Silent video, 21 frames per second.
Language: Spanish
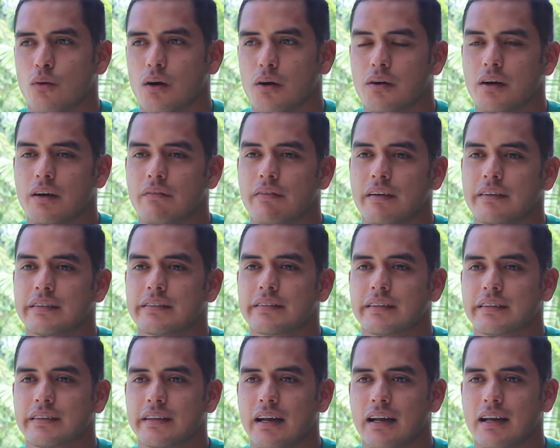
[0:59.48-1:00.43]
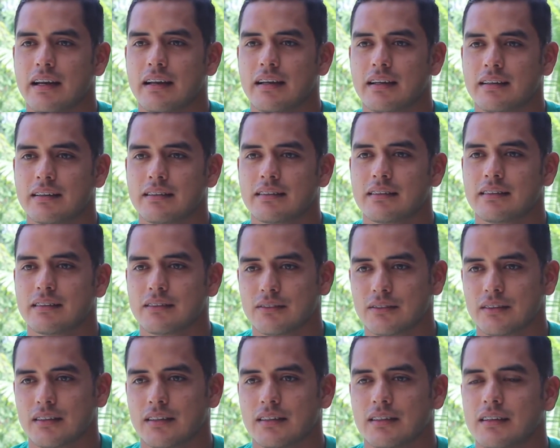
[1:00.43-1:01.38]
Juego de defensa central
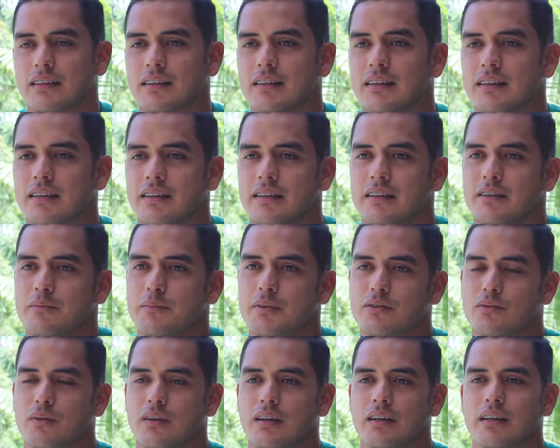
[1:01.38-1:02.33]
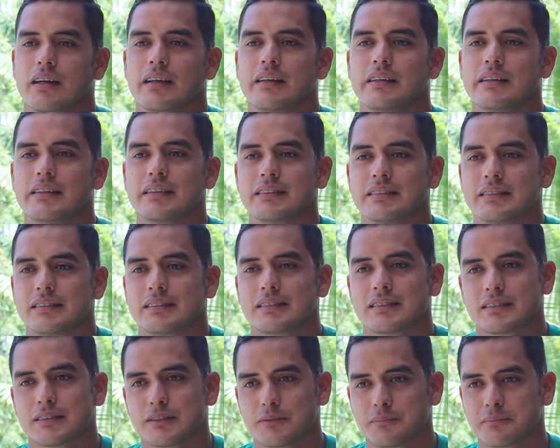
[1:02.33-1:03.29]
ahora. Mis
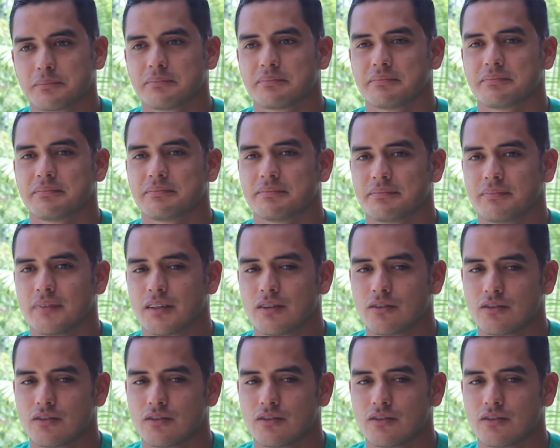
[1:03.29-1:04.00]
cualidades, me